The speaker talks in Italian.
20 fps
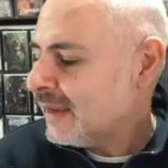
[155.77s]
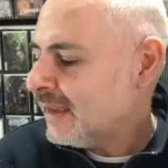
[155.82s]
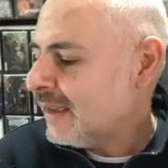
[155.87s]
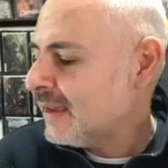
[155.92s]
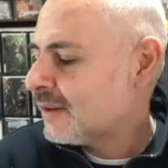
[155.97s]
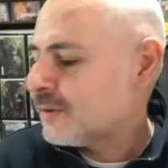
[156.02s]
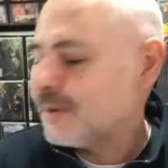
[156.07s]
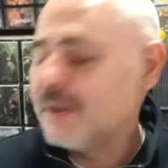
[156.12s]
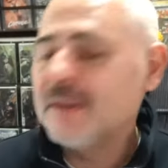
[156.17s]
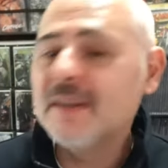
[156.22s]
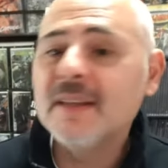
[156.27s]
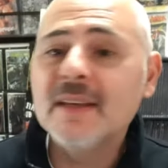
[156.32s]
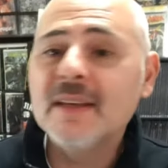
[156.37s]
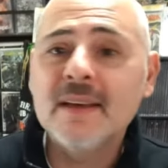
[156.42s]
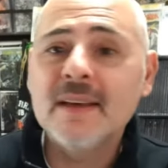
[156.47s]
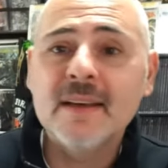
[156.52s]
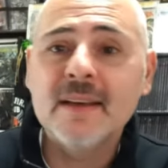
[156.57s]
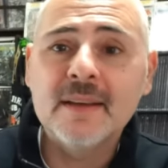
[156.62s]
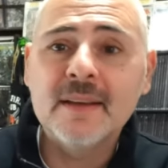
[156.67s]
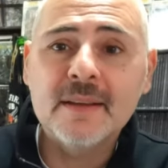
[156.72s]
E quindi
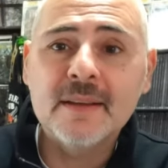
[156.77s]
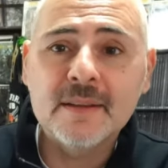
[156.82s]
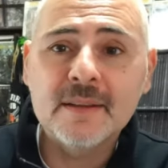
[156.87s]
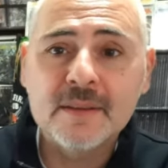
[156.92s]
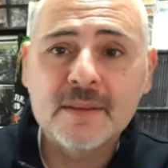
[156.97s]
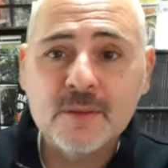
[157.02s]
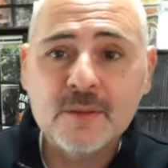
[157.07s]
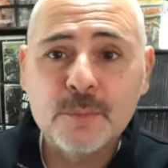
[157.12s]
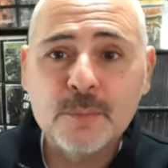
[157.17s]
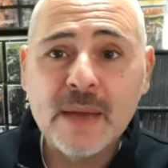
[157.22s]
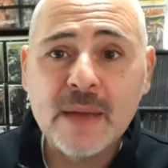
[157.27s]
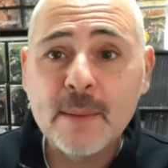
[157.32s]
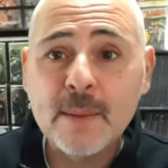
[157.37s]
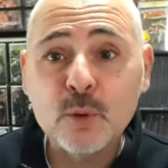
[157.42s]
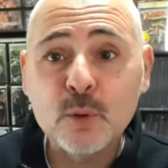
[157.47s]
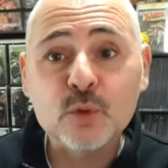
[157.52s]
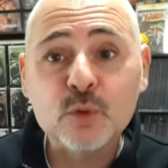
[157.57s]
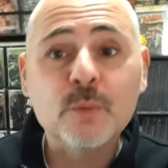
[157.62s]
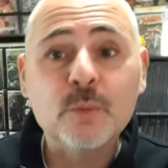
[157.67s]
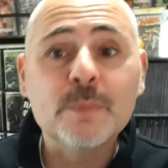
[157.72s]
eh,
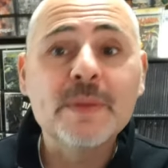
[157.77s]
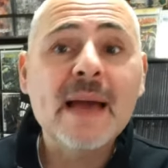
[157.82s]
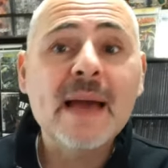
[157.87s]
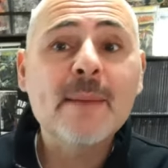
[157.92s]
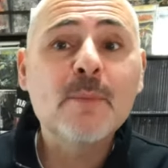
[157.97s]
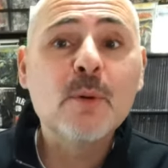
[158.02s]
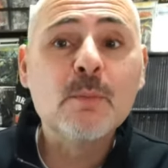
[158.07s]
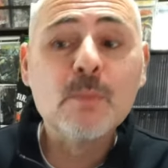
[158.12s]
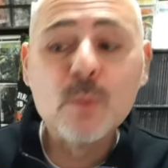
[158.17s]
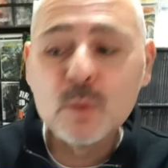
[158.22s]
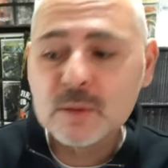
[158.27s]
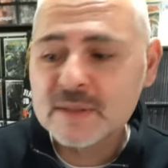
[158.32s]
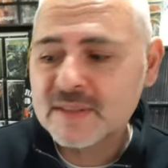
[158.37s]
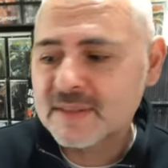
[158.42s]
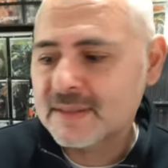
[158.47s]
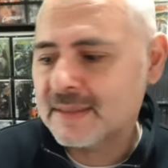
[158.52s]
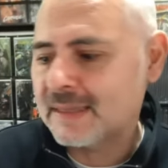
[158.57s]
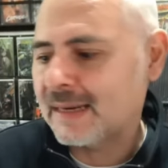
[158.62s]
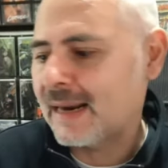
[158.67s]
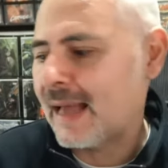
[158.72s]
dobbiamo, dobbiamo,
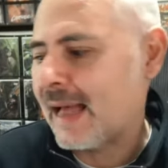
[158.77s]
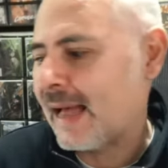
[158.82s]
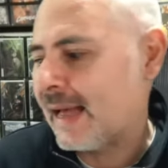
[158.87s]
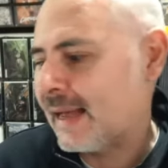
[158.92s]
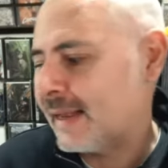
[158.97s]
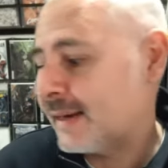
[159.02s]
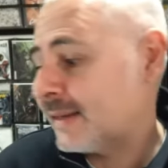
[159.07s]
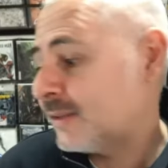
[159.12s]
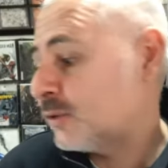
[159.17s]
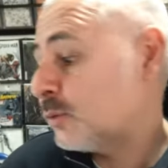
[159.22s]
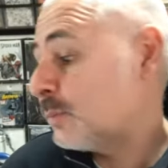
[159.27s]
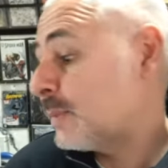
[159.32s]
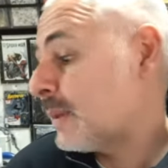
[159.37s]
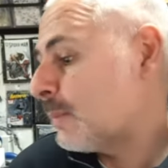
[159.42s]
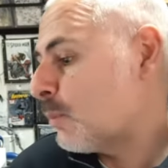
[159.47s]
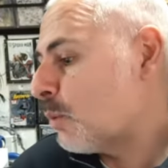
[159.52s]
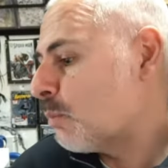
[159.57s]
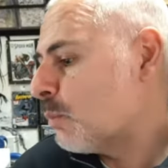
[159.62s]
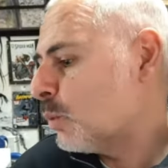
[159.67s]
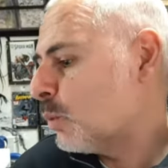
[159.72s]
mostrare,
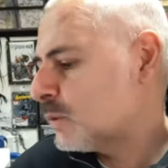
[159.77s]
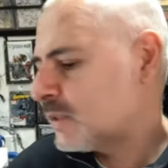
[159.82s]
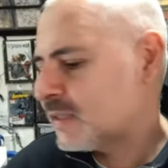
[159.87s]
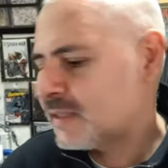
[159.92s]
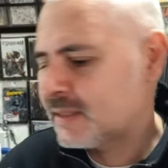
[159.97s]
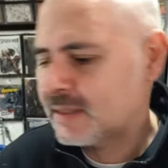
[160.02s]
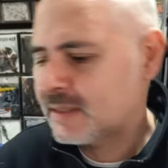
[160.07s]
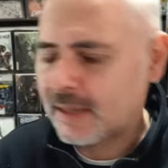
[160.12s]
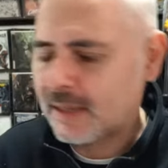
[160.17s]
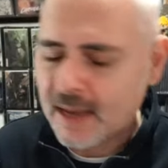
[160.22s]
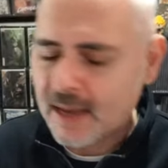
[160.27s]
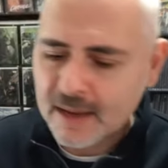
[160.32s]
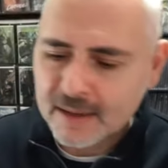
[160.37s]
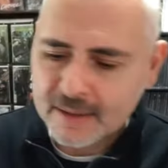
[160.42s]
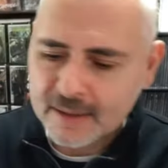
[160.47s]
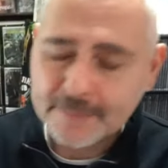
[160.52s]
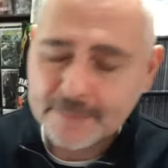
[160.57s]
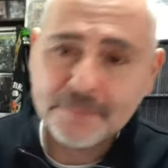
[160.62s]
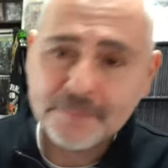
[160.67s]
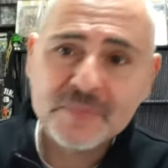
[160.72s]
dobbiamo
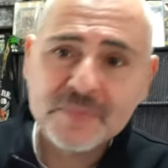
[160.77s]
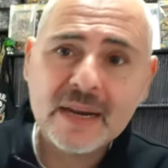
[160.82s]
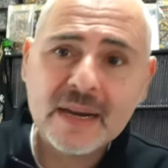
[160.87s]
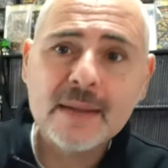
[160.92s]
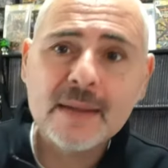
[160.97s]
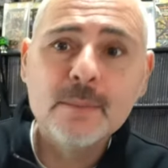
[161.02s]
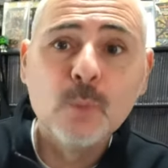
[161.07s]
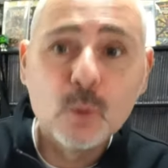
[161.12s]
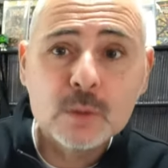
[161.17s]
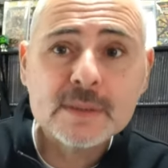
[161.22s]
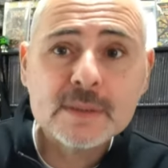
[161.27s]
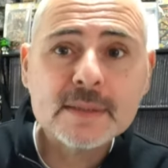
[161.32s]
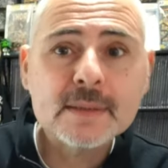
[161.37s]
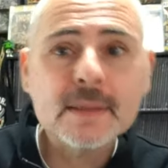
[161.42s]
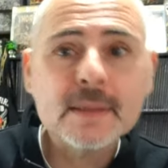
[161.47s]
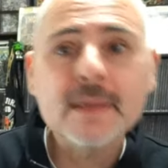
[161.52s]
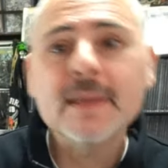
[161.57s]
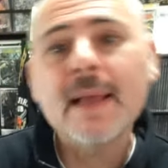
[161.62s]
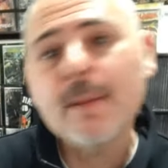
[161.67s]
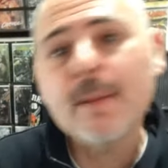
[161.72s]
mostrare. Tra i
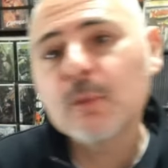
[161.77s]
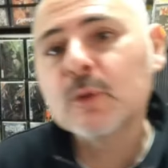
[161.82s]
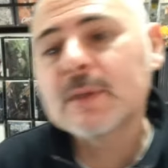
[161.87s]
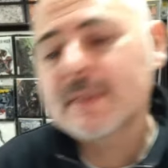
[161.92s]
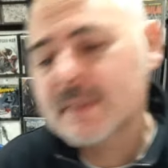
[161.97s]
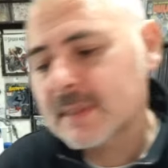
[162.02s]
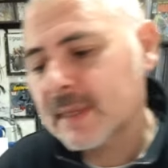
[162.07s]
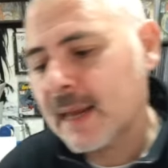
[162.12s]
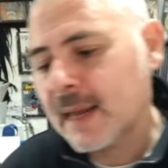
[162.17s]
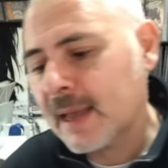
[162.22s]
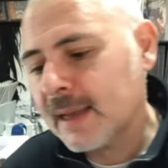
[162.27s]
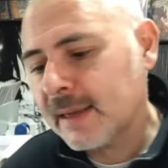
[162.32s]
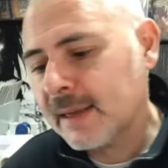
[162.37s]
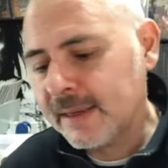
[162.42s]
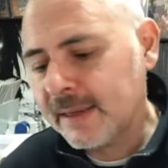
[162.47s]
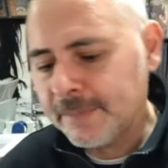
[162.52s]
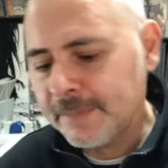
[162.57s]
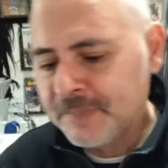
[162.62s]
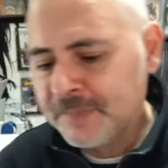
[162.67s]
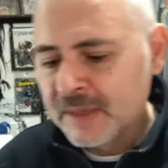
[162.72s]
mostri da
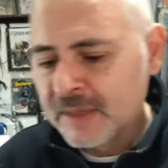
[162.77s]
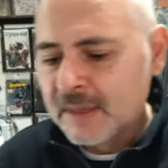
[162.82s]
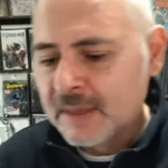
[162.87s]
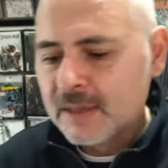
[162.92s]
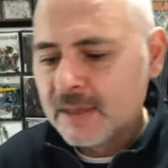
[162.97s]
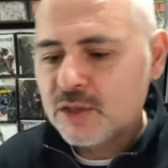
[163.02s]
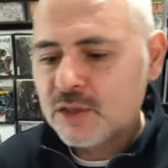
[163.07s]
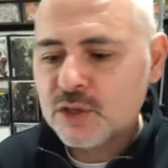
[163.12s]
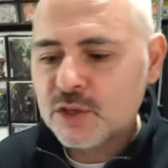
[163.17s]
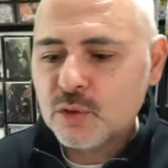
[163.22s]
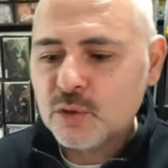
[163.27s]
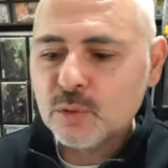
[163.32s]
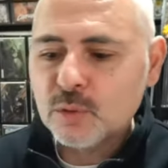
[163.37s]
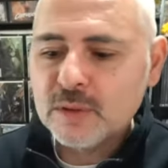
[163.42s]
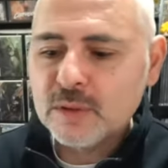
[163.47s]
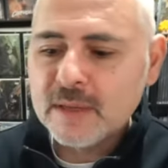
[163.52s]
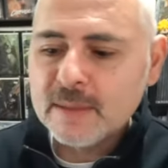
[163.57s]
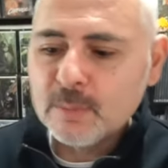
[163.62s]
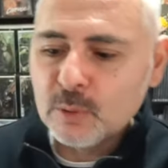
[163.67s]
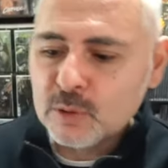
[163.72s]
mostrare ci sono
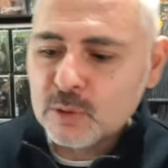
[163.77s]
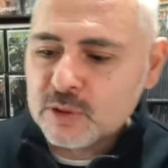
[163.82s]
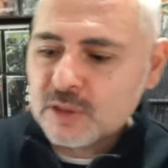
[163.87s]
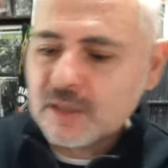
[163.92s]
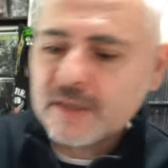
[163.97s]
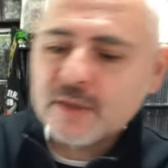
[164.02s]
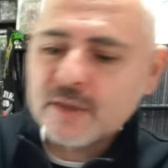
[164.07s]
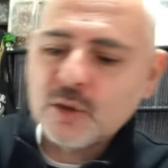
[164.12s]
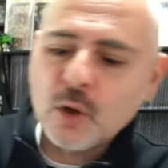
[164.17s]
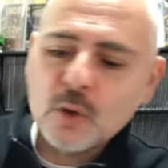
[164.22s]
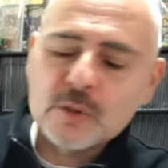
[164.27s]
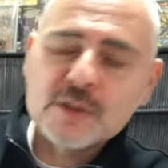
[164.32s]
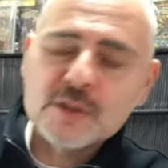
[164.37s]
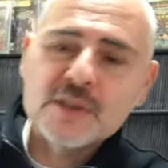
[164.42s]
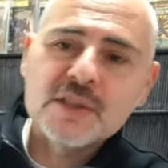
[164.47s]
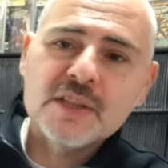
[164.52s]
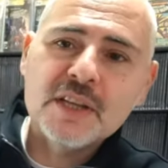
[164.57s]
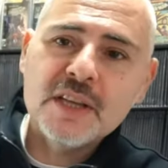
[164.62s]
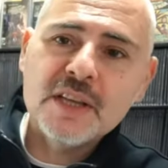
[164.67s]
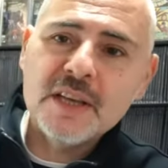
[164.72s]
dei mostri
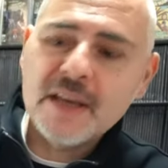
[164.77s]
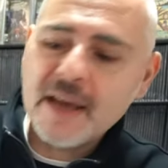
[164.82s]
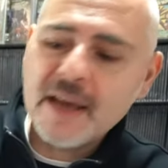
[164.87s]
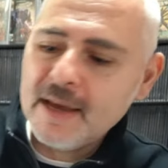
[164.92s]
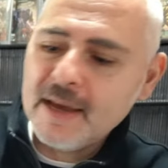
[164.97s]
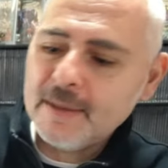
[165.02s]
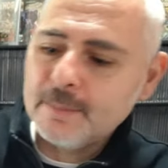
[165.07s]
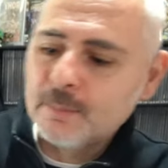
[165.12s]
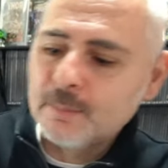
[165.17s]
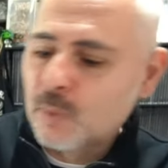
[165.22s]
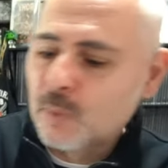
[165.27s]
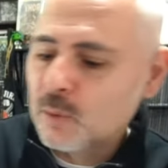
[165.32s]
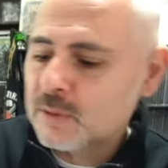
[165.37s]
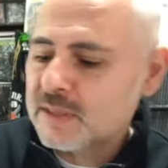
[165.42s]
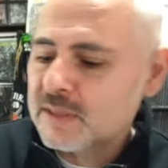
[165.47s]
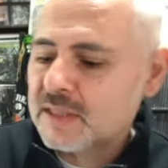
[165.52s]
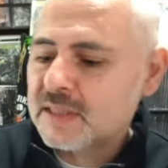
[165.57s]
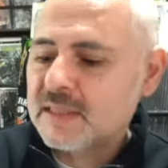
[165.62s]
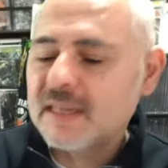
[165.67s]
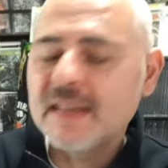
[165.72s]
tosti, eh?
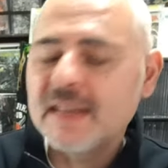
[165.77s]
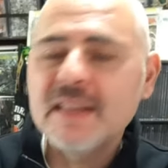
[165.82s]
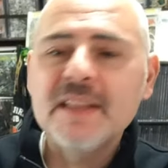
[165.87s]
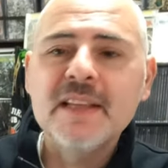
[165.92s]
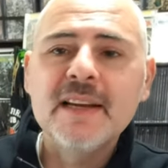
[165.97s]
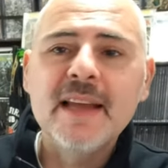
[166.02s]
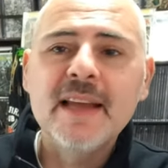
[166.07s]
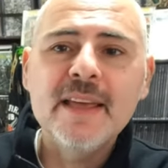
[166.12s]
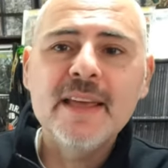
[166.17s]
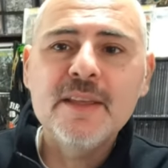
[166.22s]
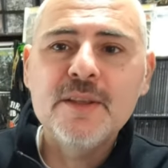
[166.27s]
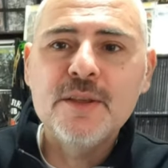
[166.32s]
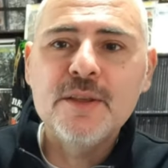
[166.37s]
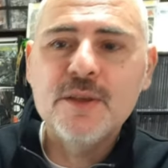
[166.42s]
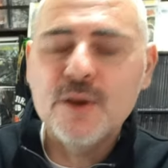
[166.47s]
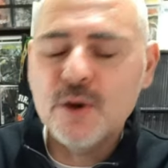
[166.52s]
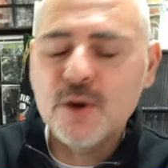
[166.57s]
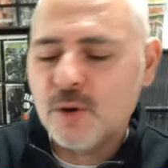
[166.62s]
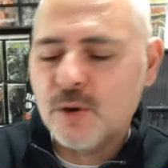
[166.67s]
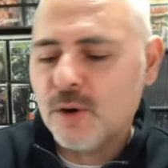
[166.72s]
mostri di
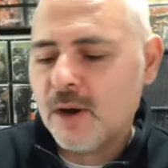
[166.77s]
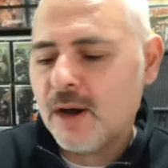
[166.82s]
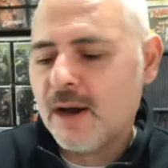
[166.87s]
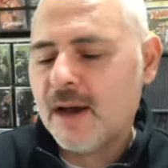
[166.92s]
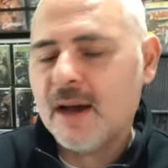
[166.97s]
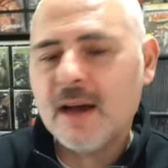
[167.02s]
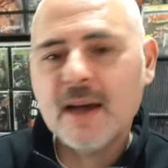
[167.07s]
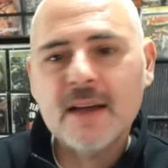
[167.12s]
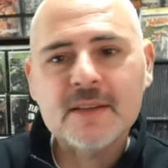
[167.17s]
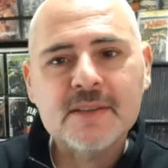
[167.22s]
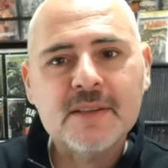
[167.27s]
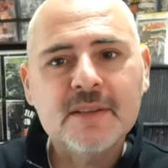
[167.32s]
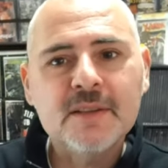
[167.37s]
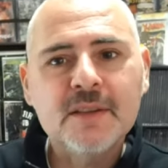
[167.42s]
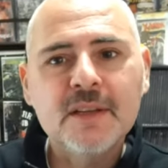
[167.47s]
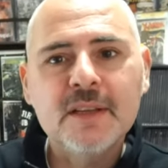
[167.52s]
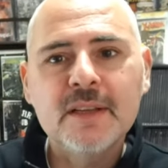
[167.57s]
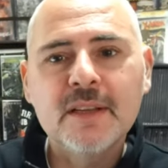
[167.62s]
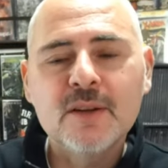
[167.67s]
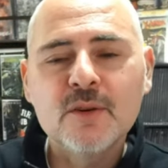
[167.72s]
legno. Ah,
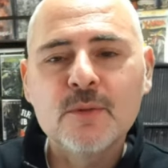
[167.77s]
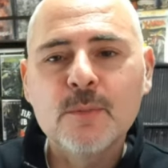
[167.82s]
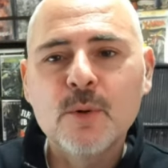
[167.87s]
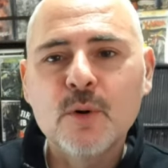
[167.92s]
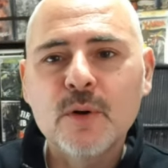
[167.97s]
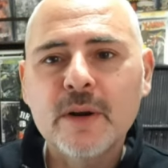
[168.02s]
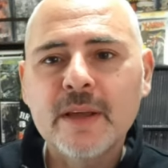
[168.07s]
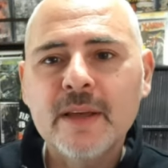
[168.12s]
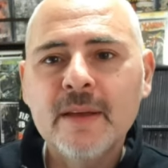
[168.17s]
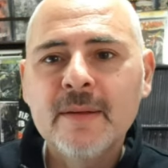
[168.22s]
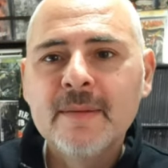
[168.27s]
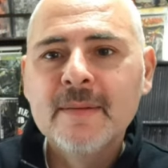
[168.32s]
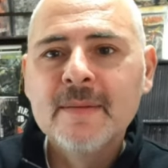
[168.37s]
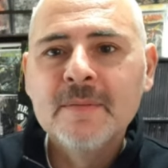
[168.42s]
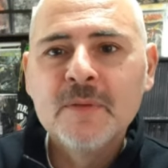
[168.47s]
sentite il rumore?